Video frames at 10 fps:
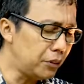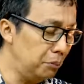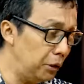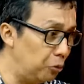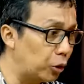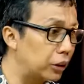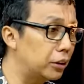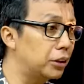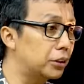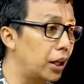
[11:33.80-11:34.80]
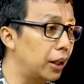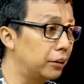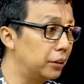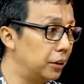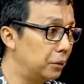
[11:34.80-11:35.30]
menimbulkan keresahan,
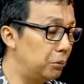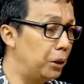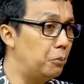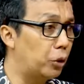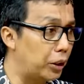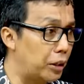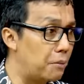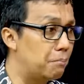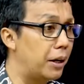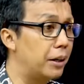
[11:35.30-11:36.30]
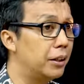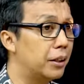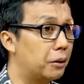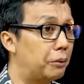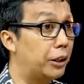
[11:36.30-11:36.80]
hmm. menimbulkan dampak
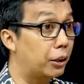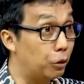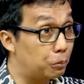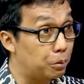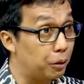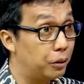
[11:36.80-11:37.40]
kepada kelompok.